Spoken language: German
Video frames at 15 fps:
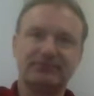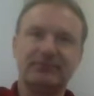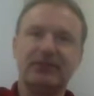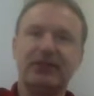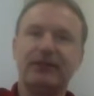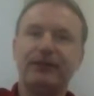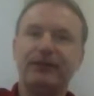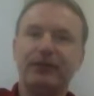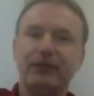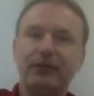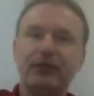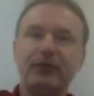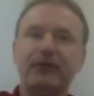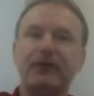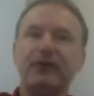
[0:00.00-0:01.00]
Das
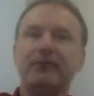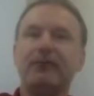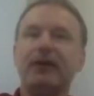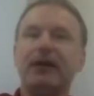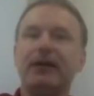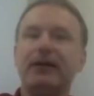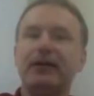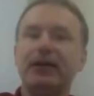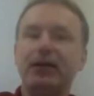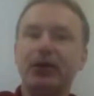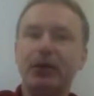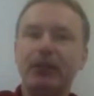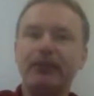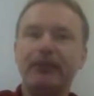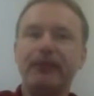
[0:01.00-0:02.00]
versuchen Sie mal in die
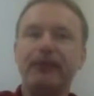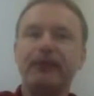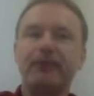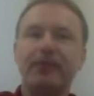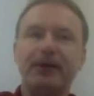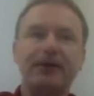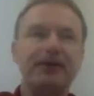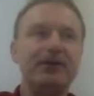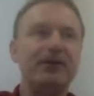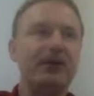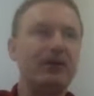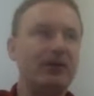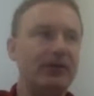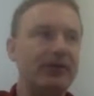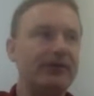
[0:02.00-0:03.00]
Köpfe mancher
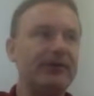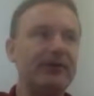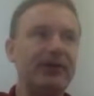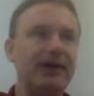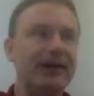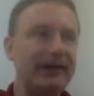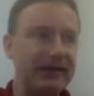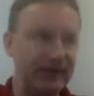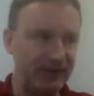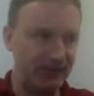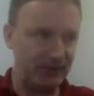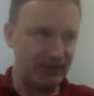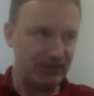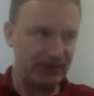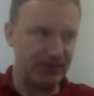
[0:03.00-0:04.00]
Leute
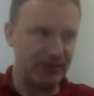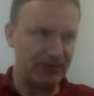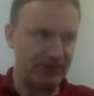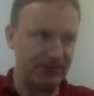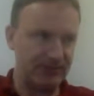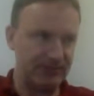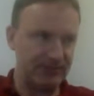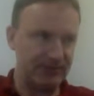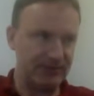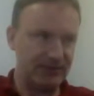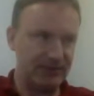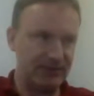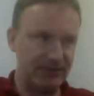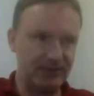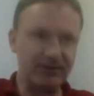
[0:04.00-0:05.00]
reinzukriegen.
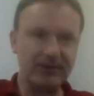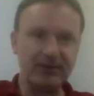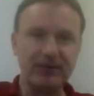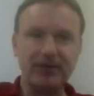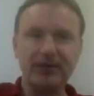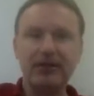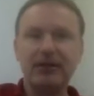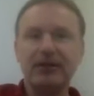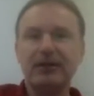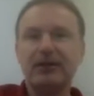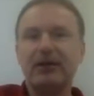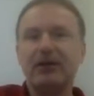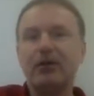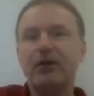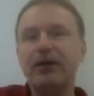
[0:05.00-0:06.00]
Ja?
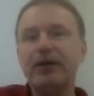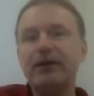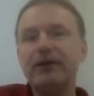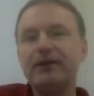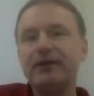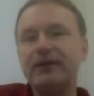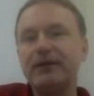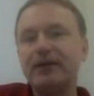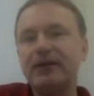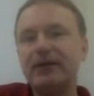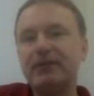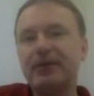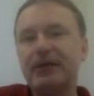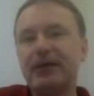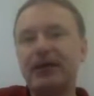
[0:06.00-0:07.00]
Da heuert sie
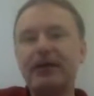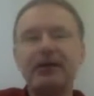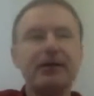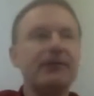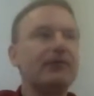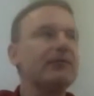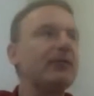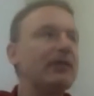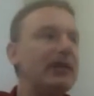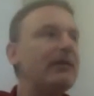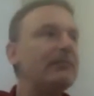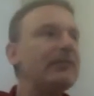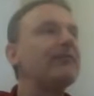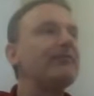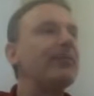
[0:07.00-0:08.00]
jemand an als
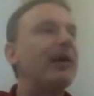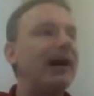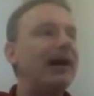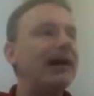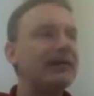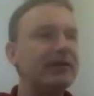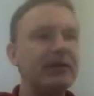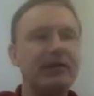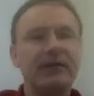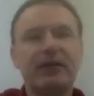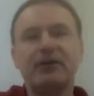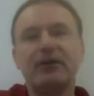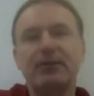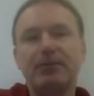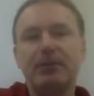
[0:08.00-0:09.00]
Unternehmensberater, der
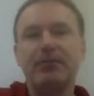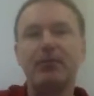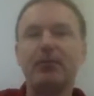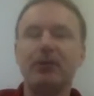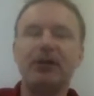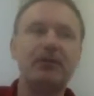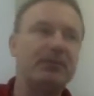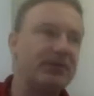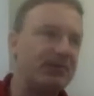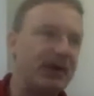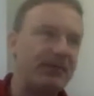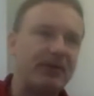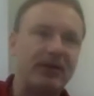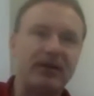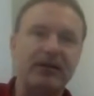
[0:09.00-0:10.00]
sagt, ich habe hier Probleme in
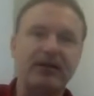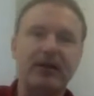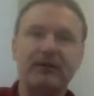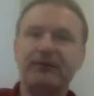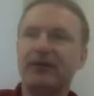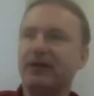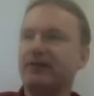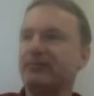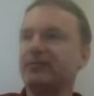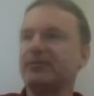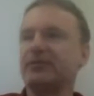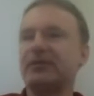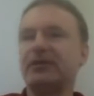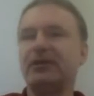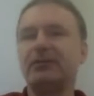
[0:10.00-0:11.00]
meinem kleinen
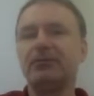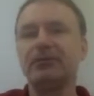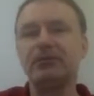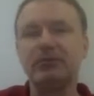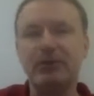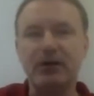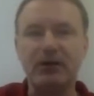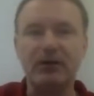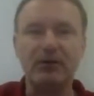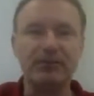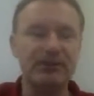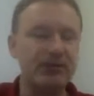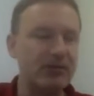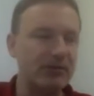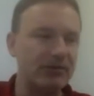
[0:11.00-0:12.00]
Handwerksbetrieb und
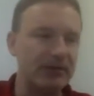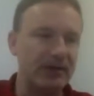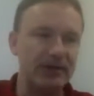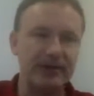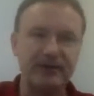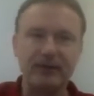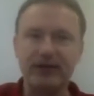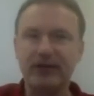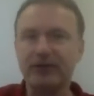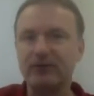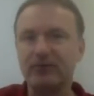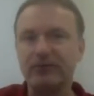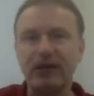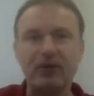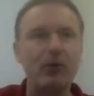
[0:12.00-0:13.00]
überhaupt, ich komme da nicht so recht
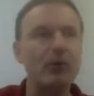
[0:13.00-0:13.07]
und mein